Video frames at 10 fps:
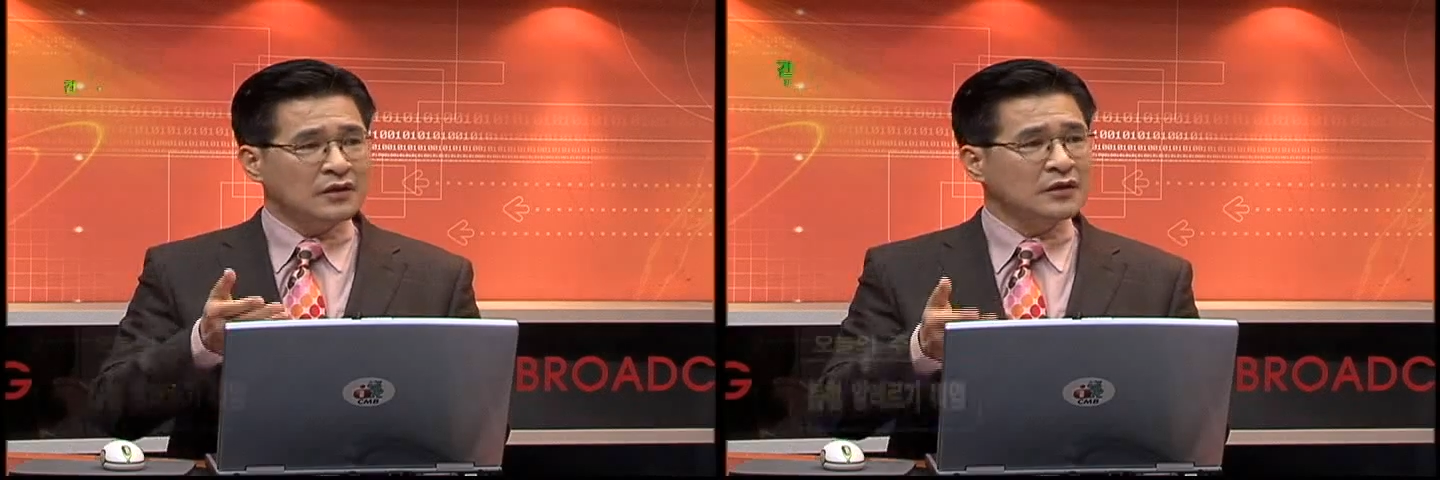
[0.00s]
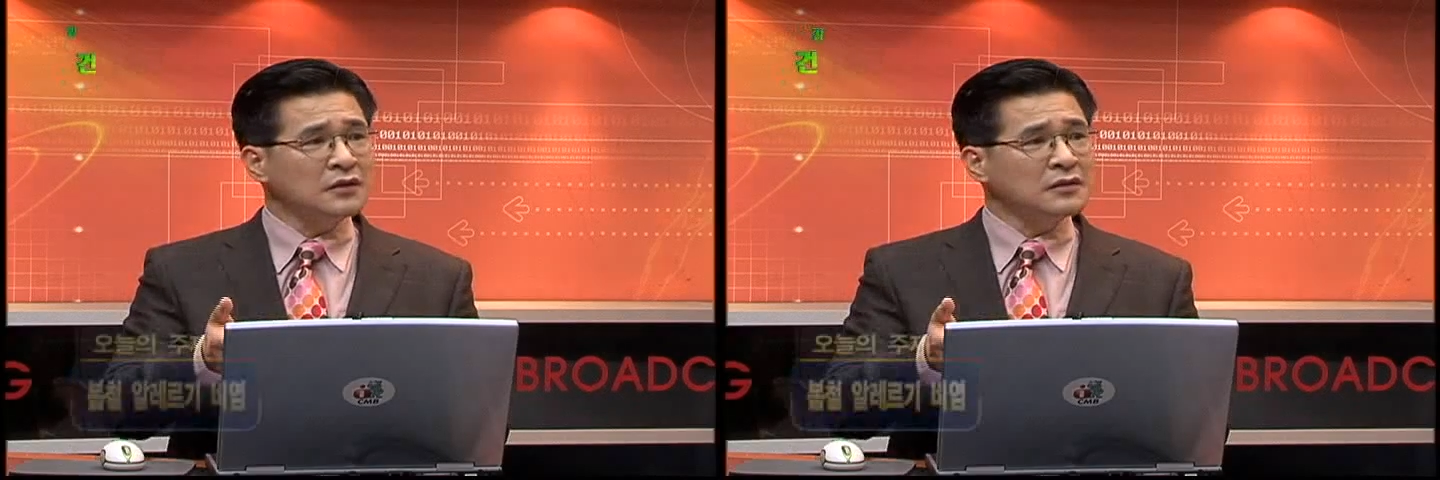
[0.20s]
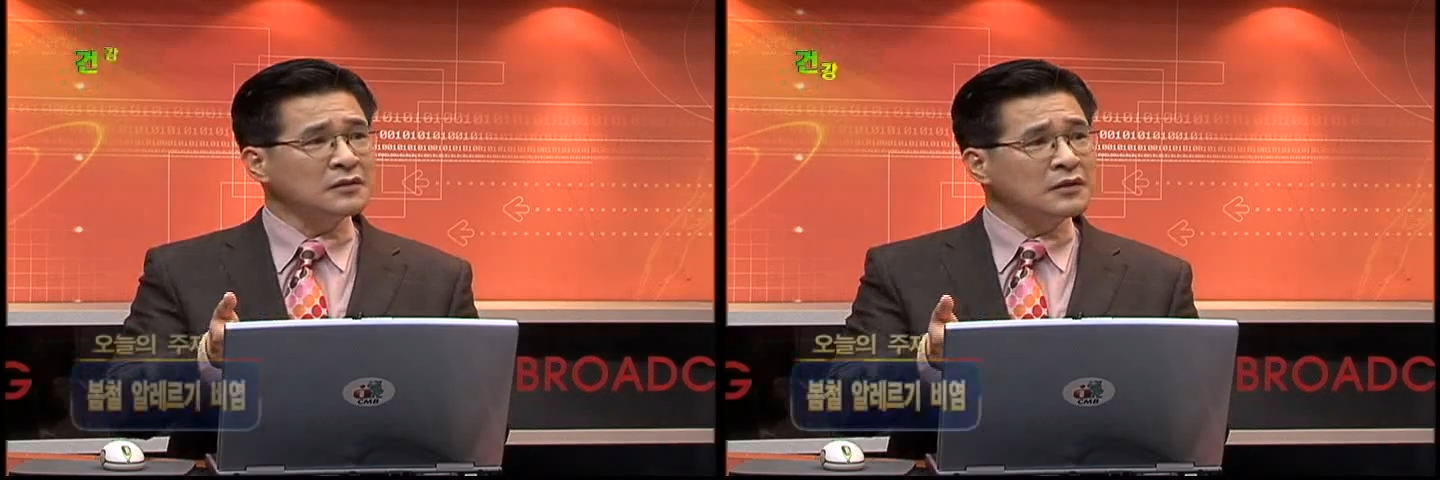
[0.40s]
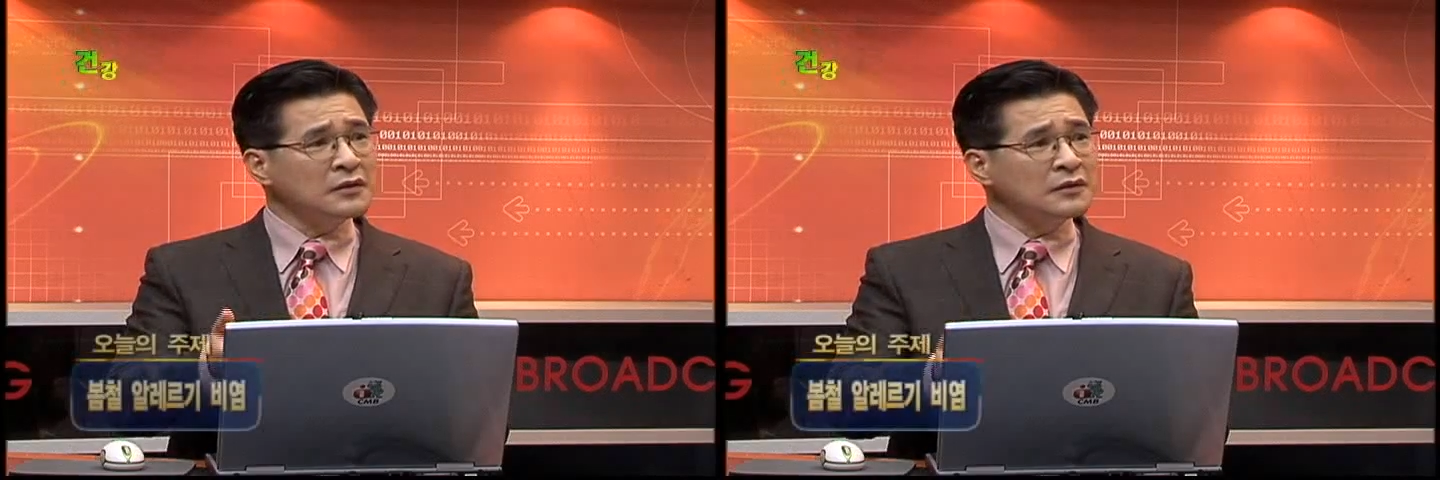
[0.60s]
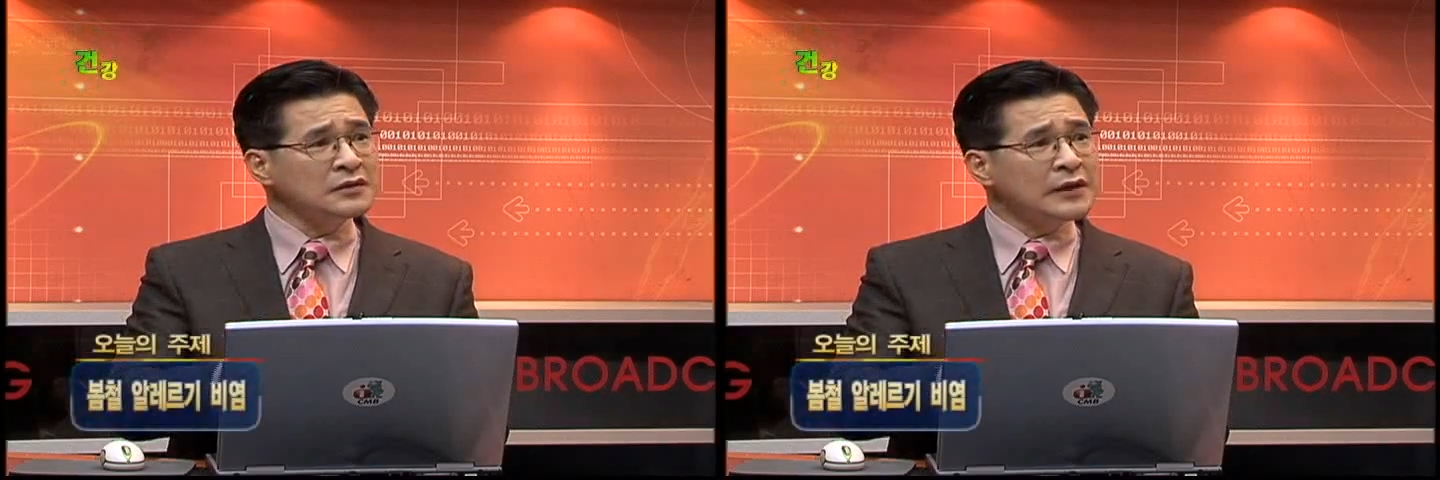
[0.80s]
이런
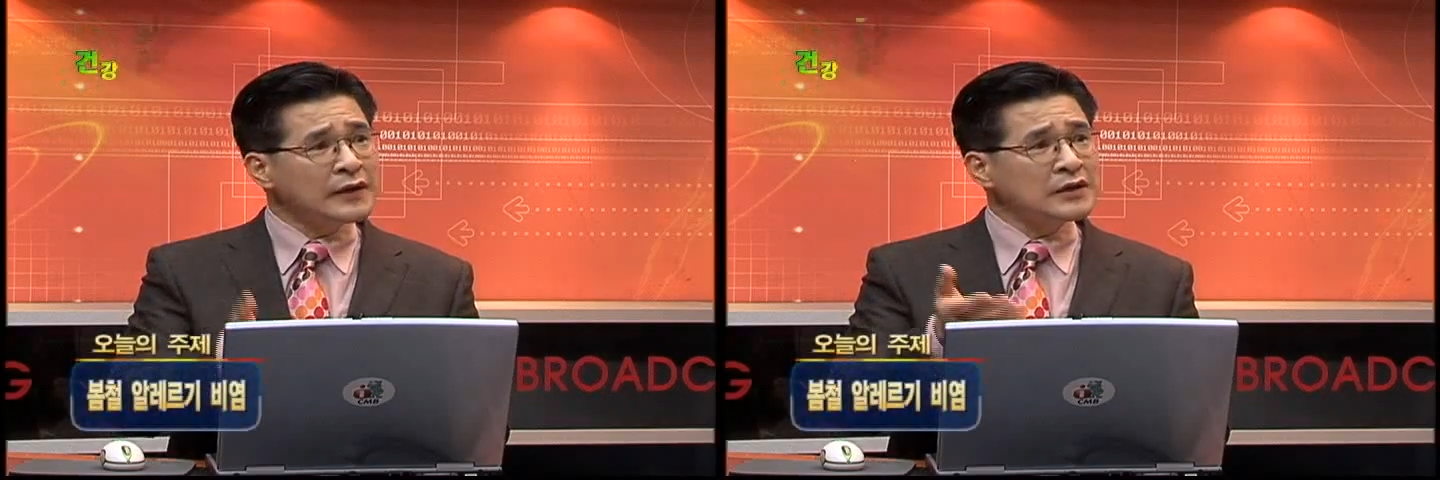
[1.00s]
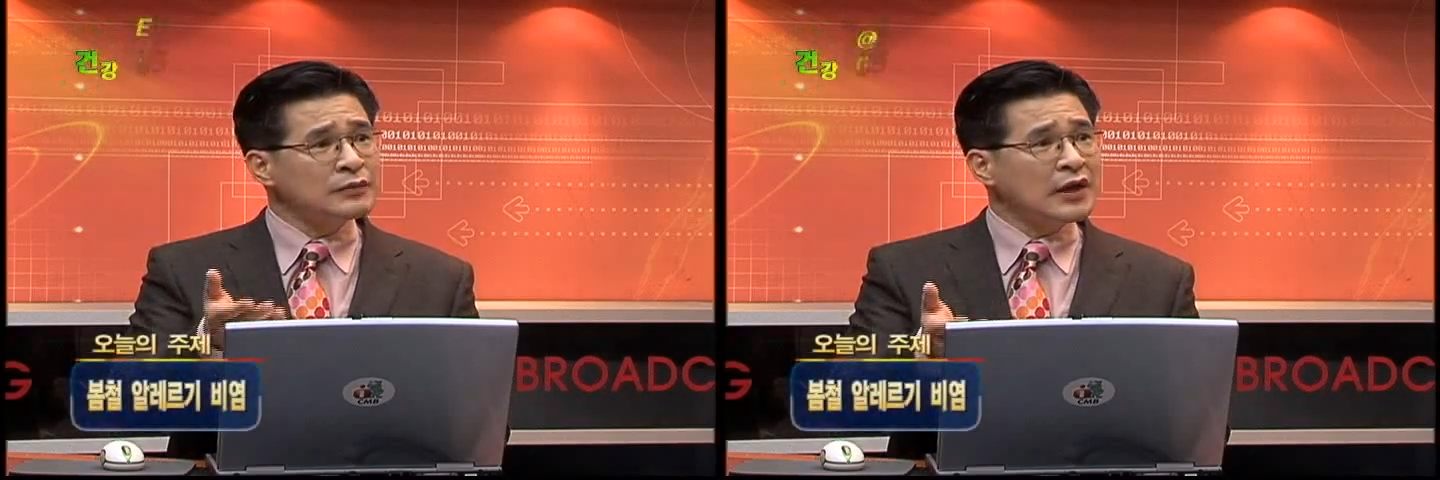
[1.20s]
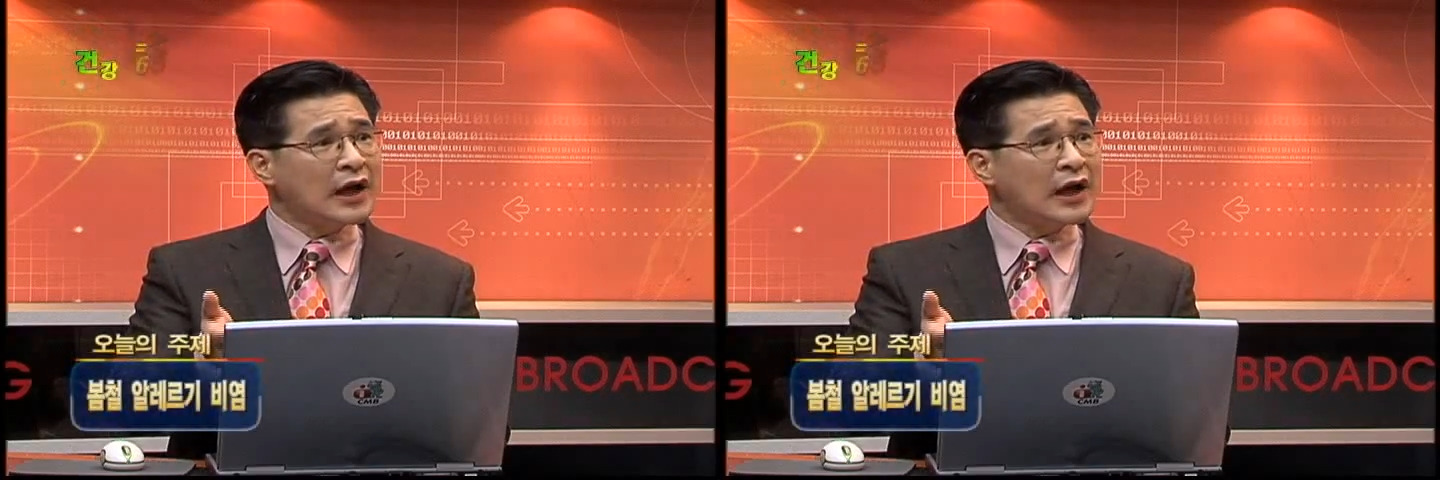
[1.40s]
이런 상황 때문에